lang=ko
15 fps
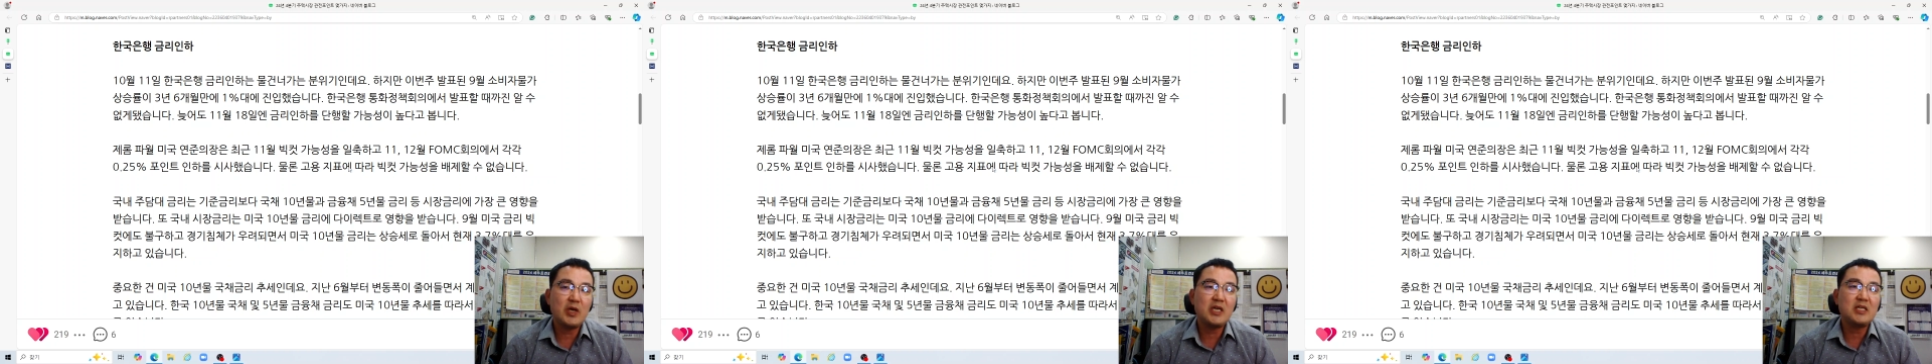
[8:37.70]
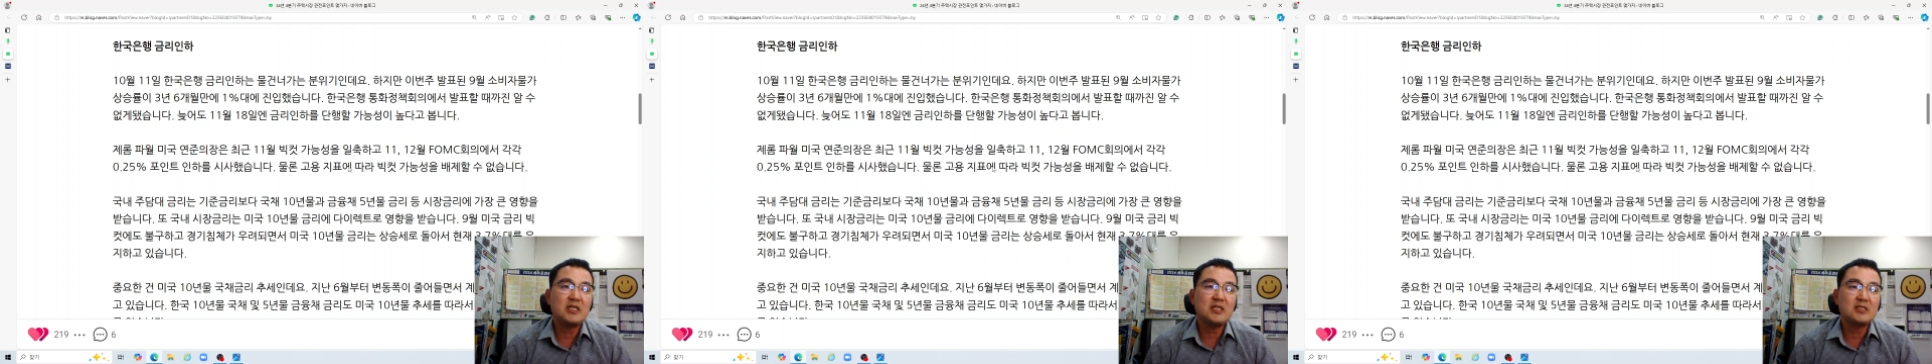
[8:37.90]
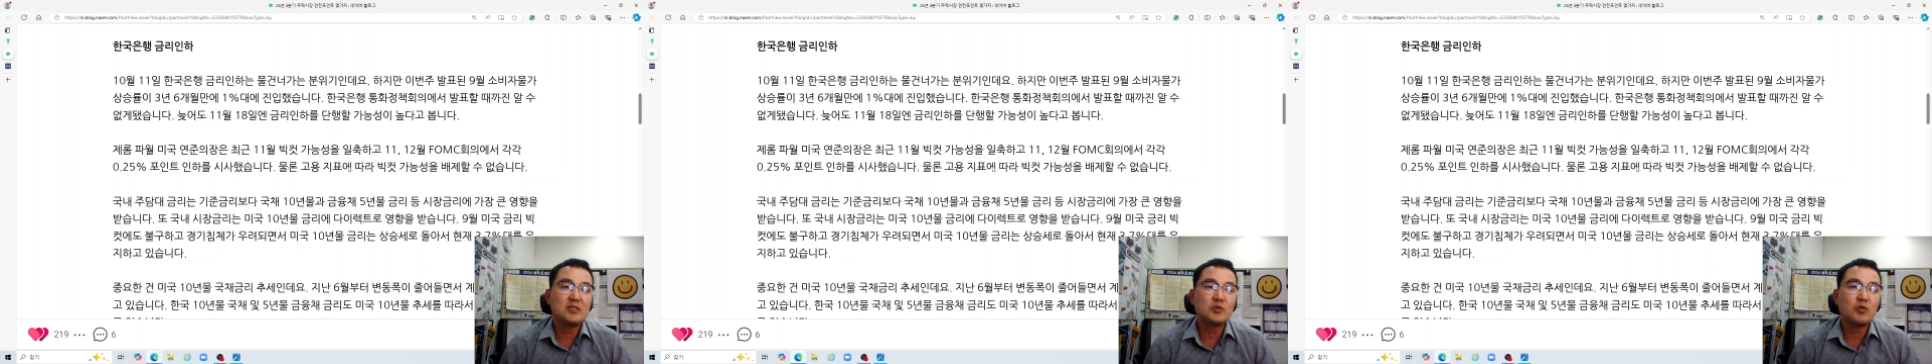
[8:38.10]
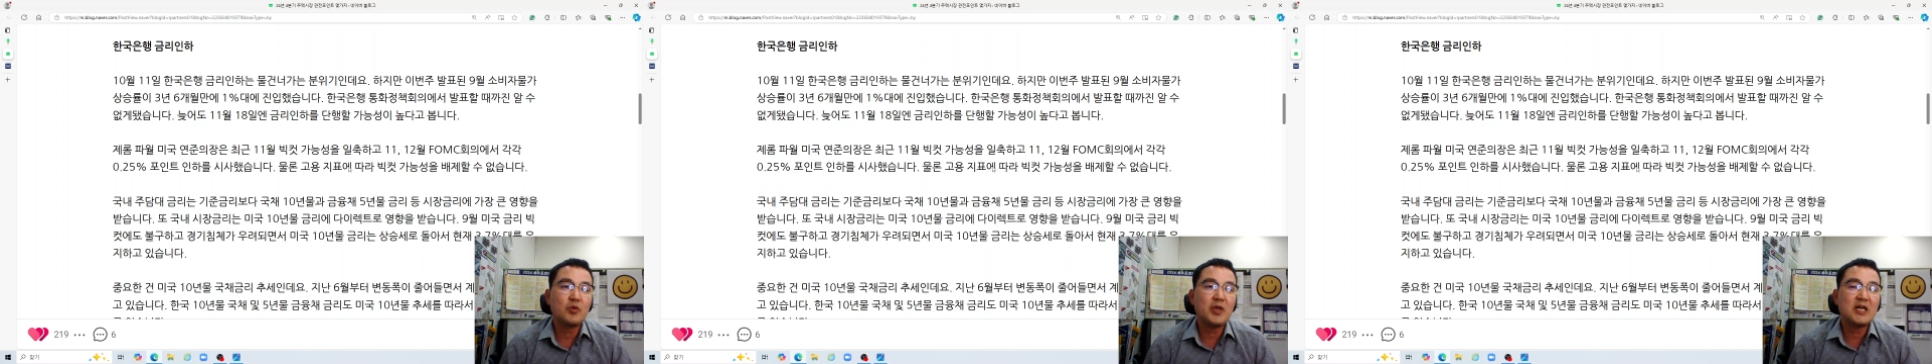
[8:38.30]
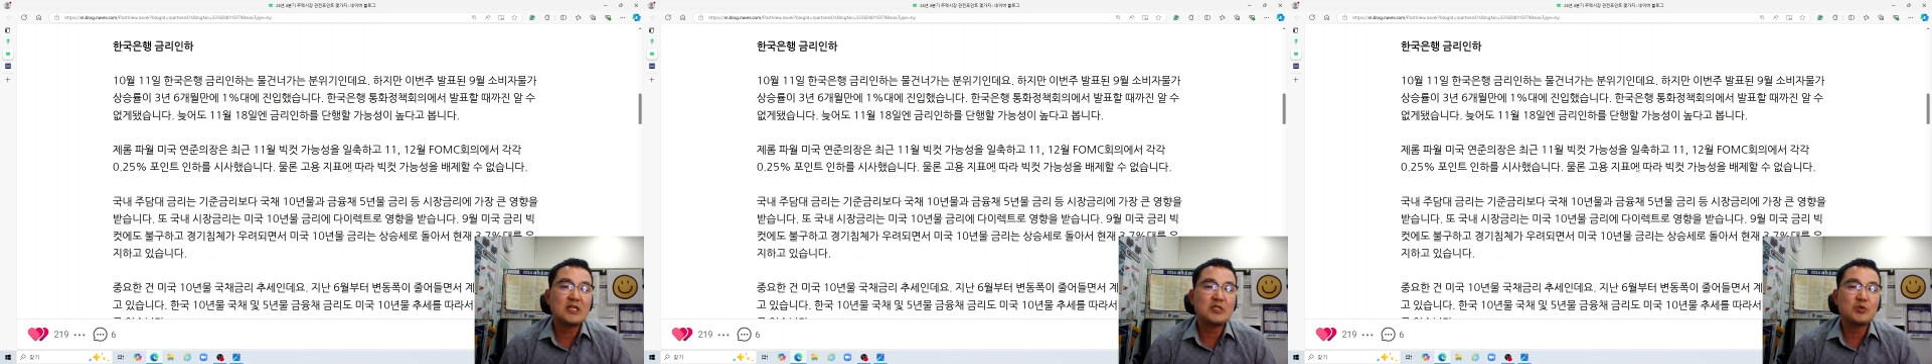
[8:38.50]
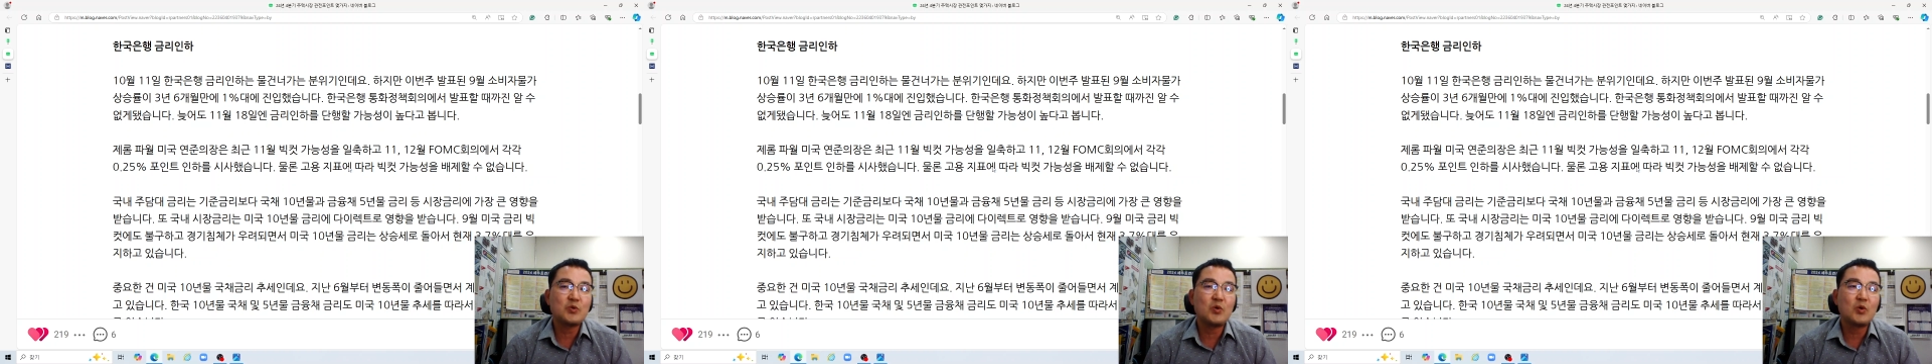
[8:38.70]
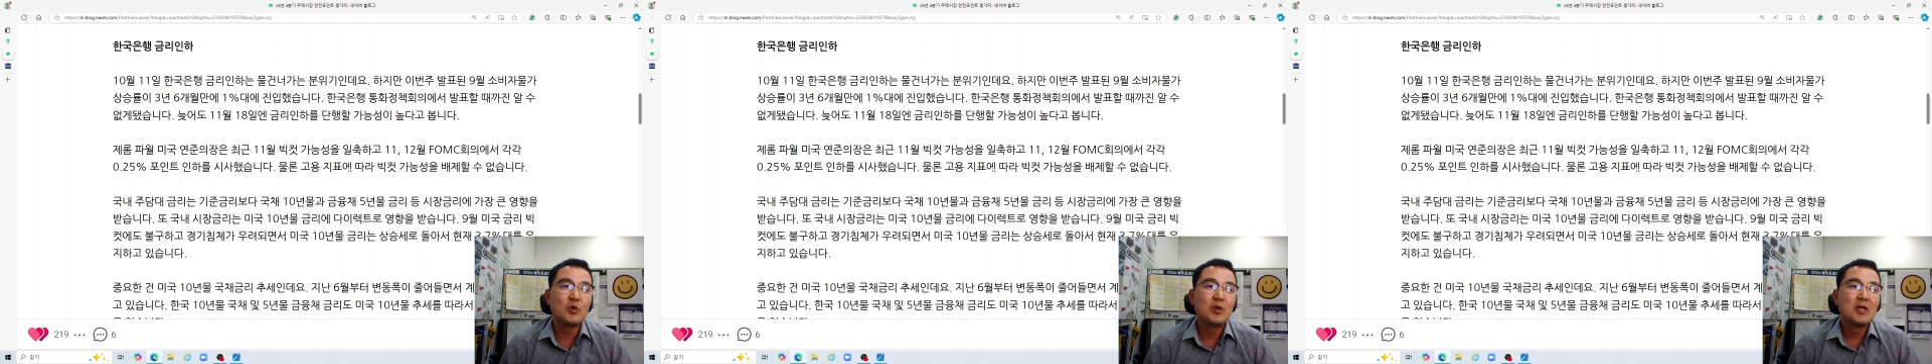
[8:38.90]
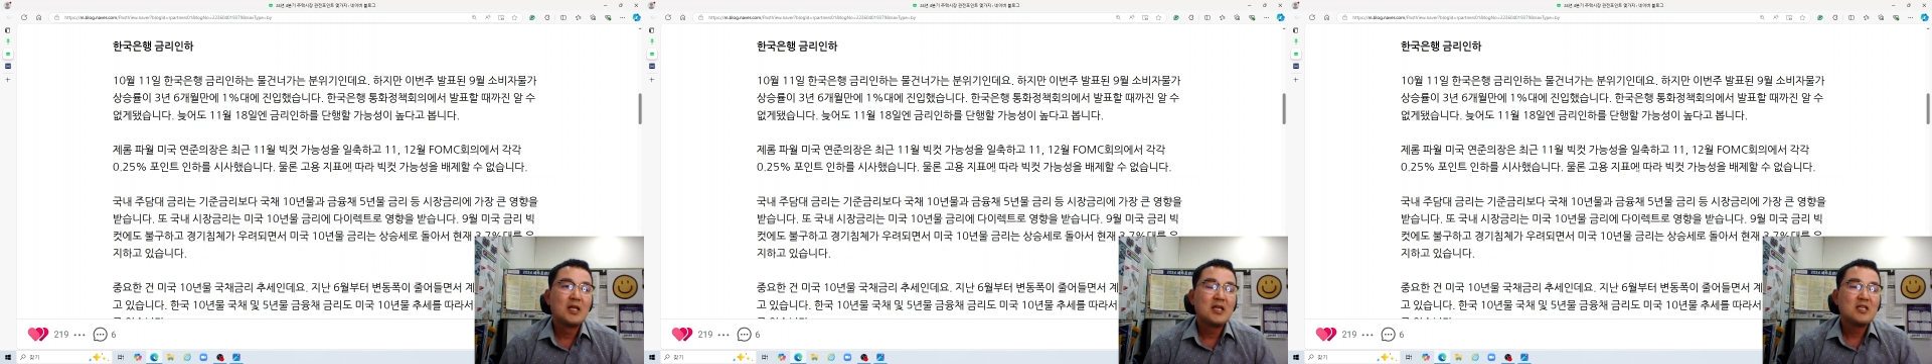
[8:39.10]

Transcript: 회의를 통해 가지고